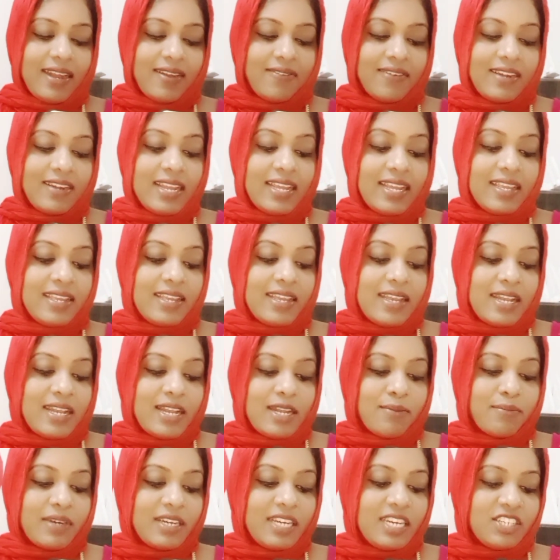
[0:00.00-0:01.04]
அவளை
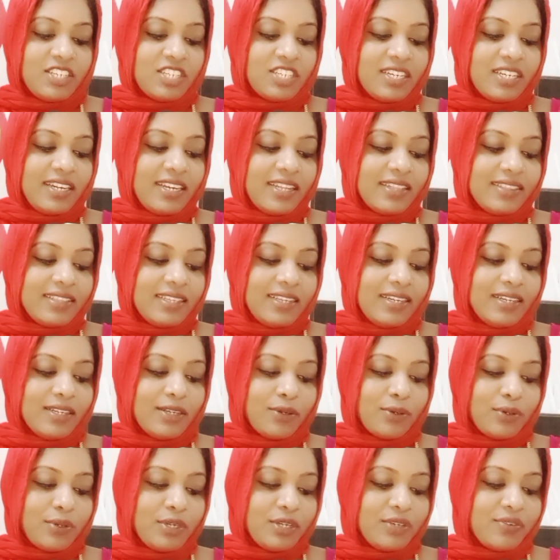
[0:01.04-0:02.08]
மனுஷனிடத்தில்
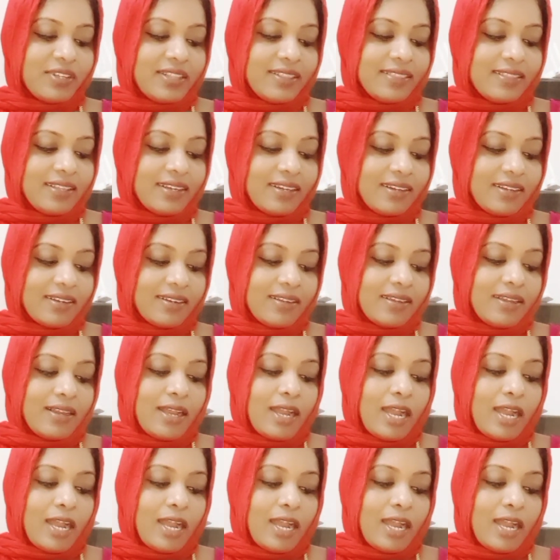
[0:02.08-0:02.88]
கொண்டு வந்தார்